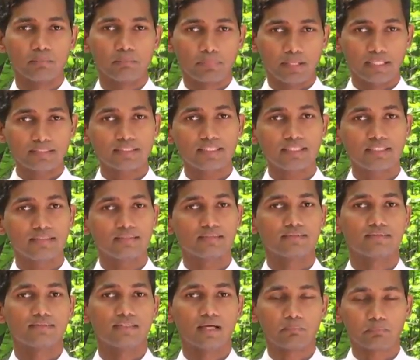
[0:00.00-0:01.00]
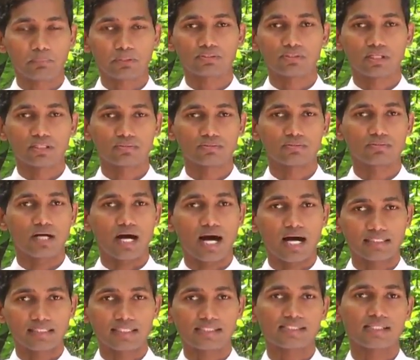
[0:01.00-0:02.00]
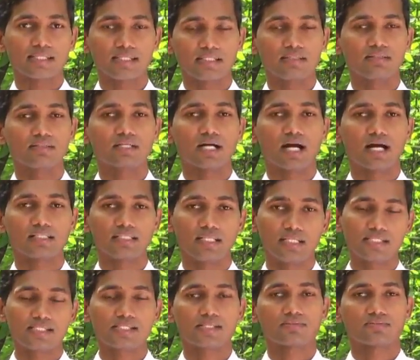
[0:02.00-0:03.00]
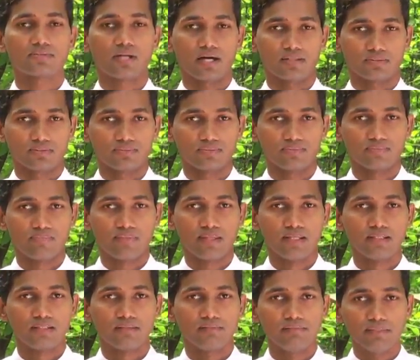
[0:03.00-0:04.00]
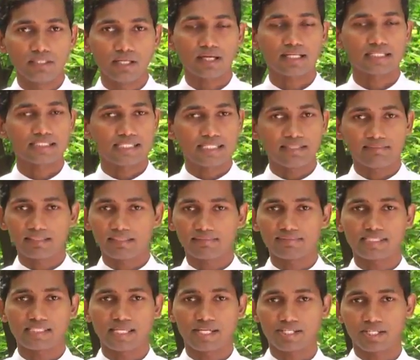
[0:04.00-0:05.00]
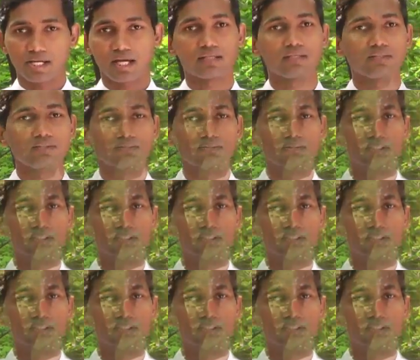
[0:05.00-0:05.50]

ప్రతి దంపతులకు ఆదర్శనీయులుగా నిలిచి ఉన్నారు వీరి యొక్క జీవిత విశేషాలను